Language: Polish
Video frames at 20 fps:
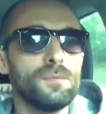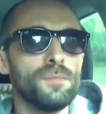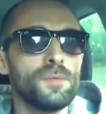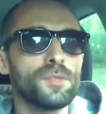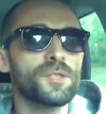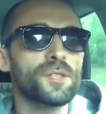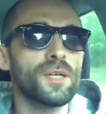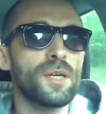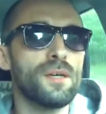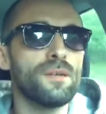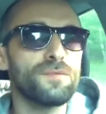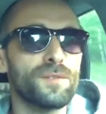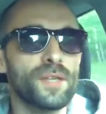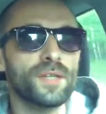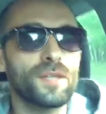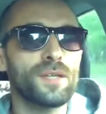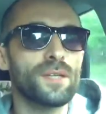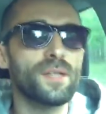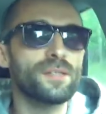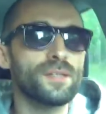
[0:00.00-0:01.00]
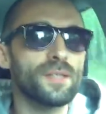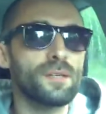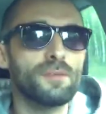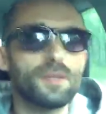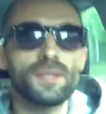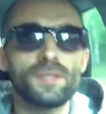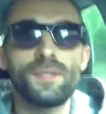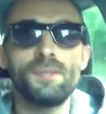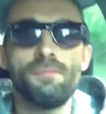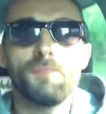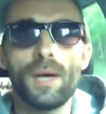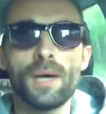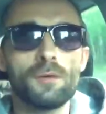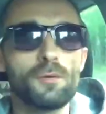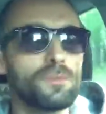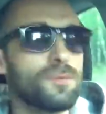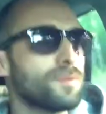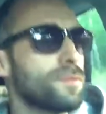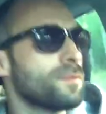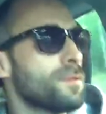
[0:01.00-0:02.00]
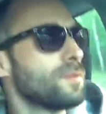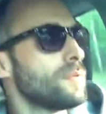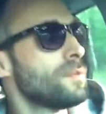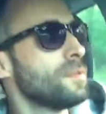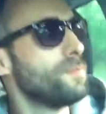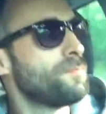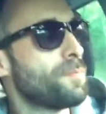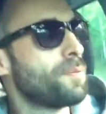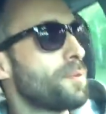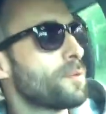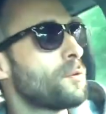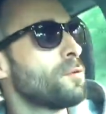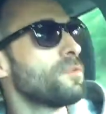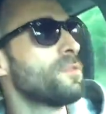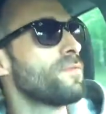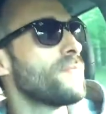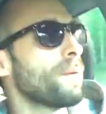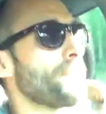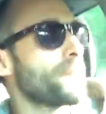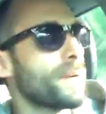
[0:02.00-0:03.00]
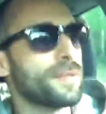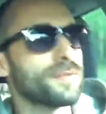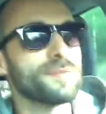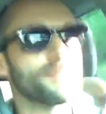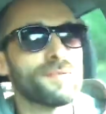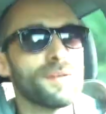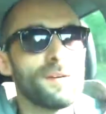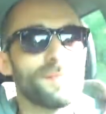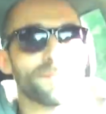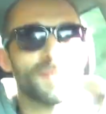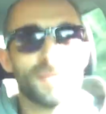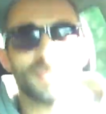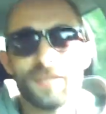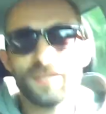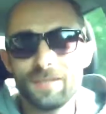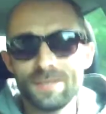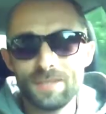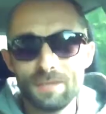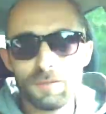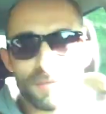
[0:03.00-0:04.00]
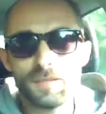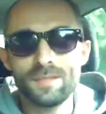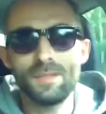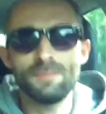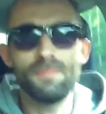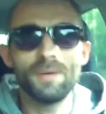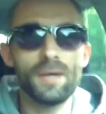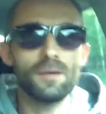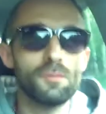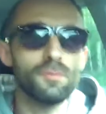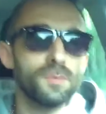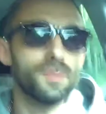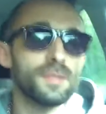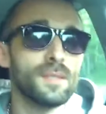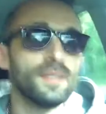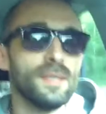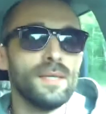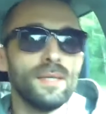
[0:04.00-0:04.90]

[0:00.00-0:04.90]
Mieszkałem w takiej restauracji Bachus, kurwa, pracowałem w takiej restauracji Bachus,